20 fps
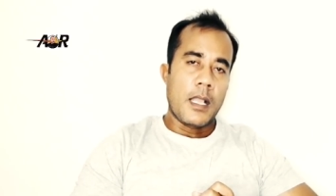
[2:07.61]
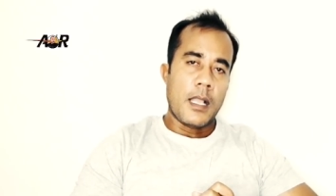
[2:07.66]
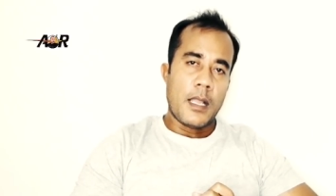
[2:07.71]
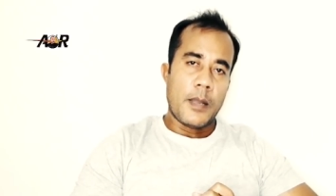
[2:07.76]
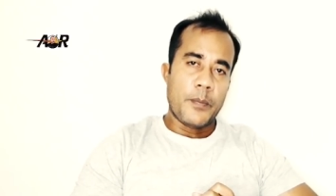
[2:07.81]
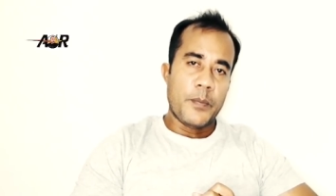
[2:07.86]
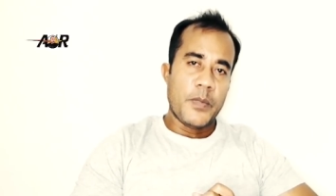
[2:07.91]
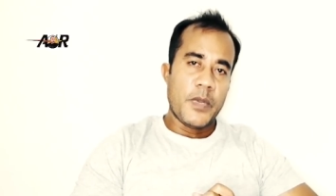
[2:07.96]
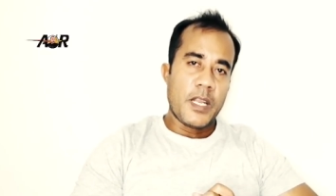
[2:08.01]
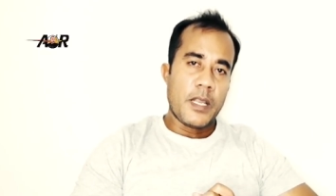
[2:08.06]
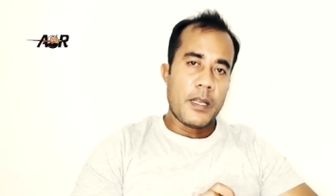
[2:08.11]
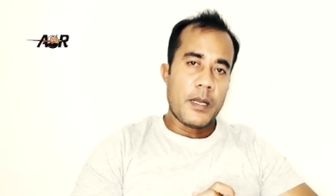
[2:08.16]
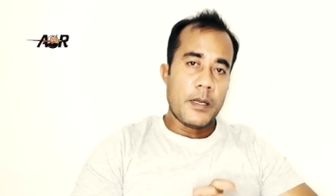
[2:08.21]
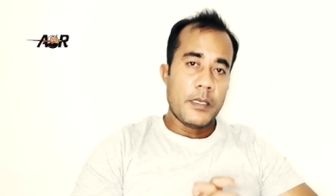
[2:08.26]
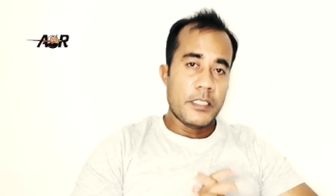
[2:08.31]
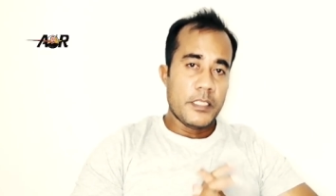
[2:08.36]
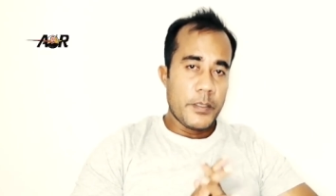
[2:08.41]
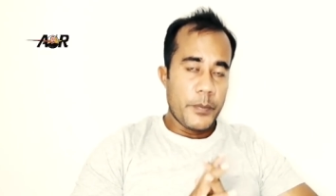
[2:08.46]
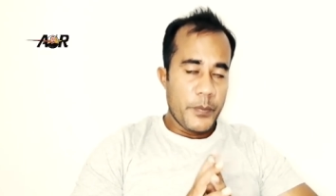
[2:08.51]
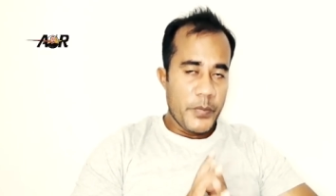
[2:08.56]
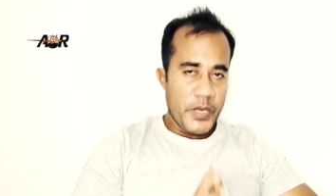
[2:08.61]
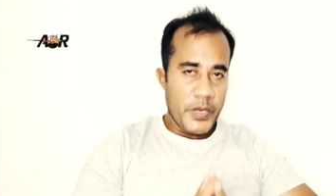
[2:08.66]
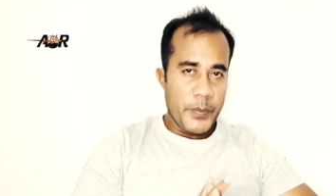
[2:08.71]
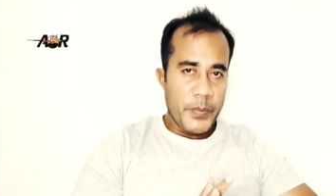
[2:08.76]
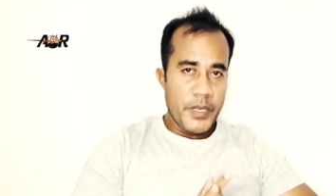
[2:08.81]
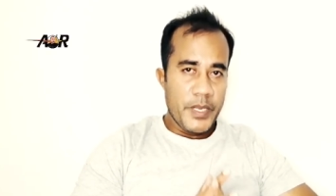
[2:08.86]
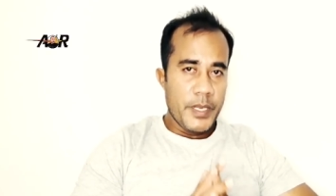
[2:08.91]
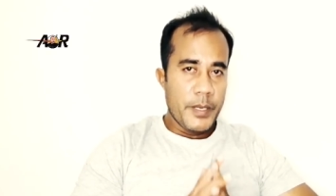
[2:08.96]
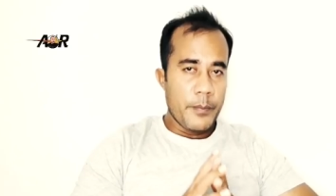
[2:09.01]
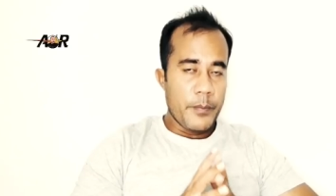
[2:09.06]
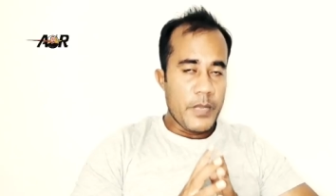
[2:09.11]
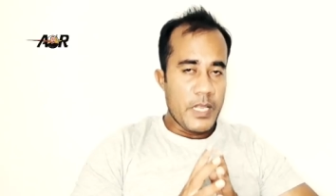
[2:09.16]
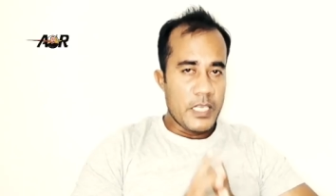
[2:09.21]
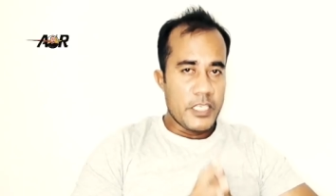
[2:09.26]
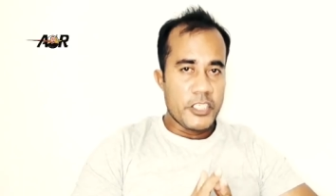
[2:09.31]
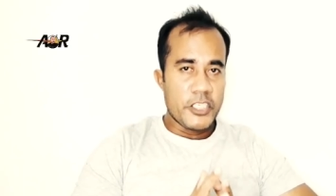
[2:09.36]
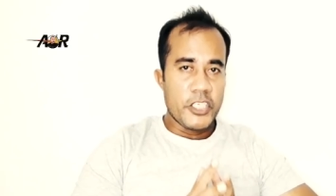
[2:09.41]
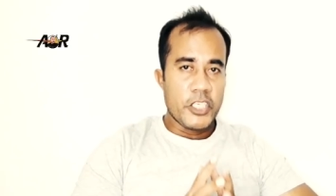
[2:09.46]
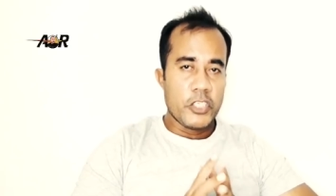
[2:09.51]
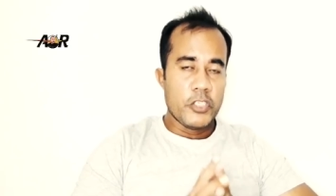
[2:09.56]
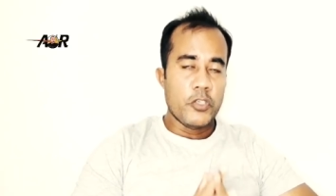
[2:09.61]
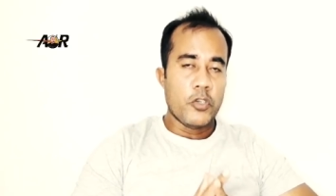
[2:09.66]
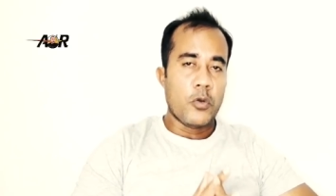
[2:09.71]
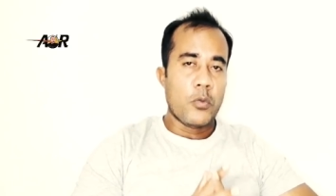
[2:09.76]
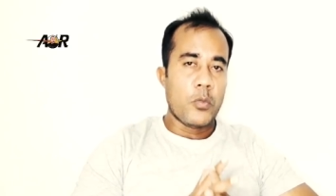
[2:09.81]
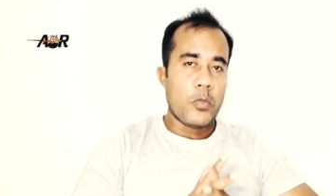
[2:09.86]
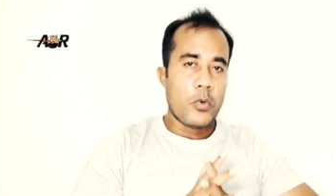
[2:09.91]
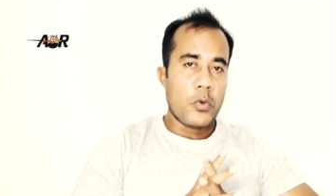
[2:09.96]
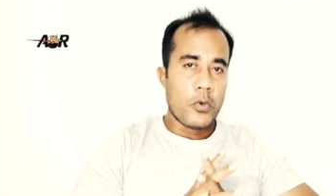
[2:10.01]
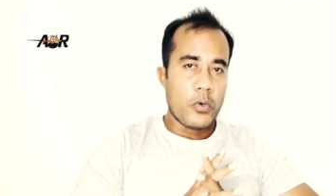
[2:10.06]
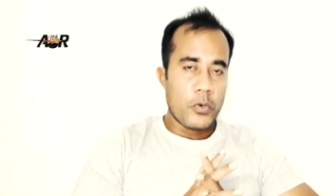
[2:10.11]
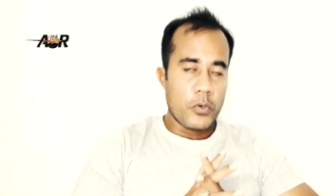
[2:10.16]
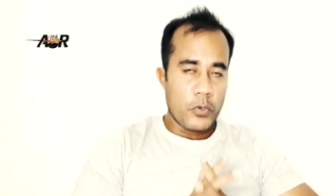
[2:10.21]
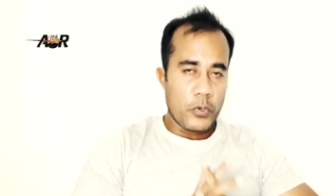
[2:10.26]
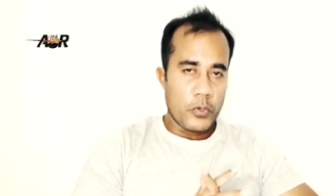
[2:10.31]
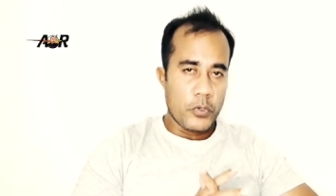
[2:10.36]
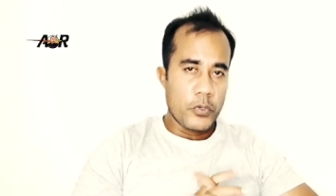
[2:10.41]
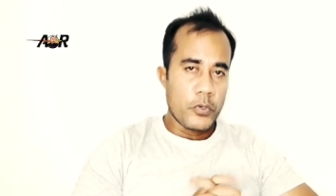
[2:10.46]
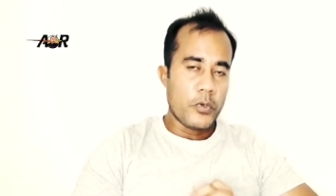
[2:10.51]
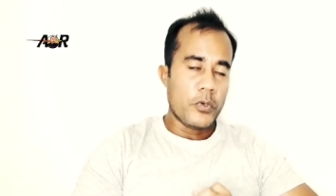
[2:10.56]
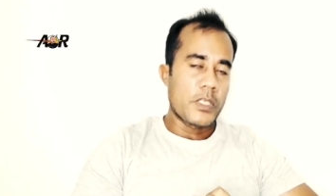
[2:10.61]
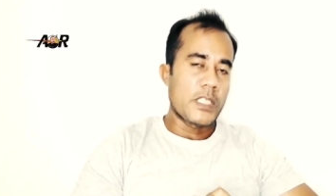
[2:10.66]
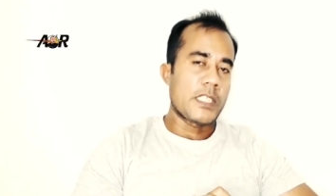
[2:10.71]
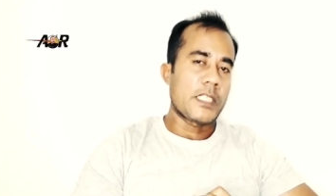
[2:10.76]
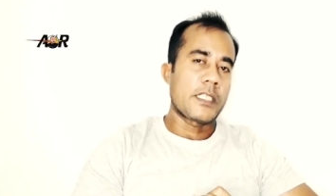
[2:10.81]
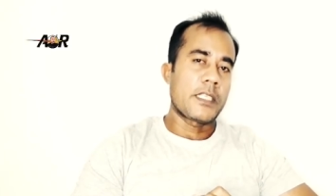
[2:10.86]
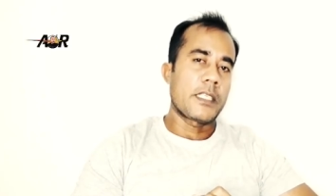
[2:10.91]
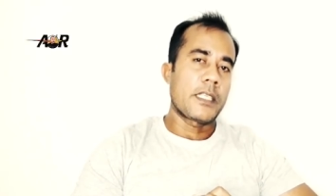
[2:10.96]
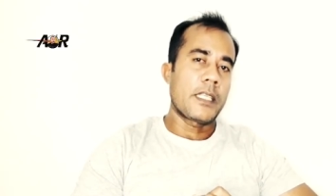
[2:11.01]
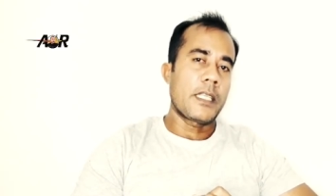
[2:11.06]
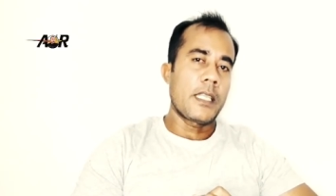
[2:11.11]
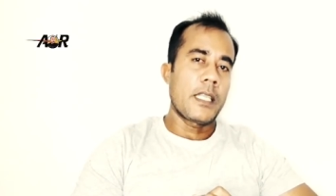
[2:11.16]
আপনার যে বেবি মালয়েশিয়া জন্মগ্রহণ করেছে